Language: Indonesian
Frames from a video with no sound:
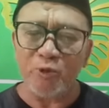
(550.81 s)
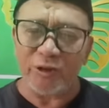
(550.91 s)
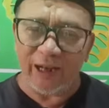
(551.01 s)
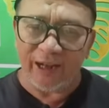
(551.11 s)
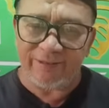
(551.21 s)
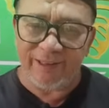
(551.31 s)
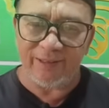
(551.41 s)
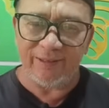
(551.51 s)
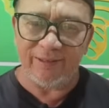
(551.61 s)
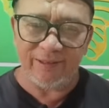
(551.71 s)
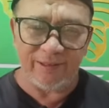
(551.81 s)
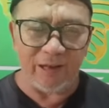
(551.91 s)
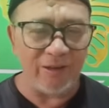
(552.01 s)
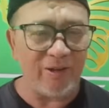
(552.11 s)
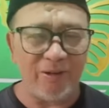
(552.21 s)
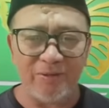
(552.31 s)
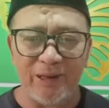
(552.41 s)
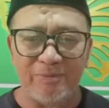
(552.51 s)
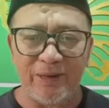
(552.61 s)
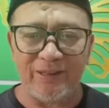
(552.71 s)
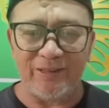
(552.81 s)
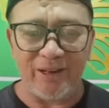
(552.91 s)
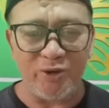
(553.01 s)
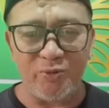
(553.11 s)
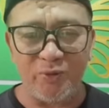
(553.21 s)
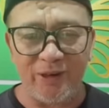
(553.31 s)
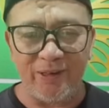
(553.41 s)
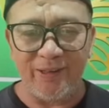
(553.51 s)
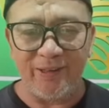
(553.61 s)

buta hati. Allah Akbar. Tadi semua.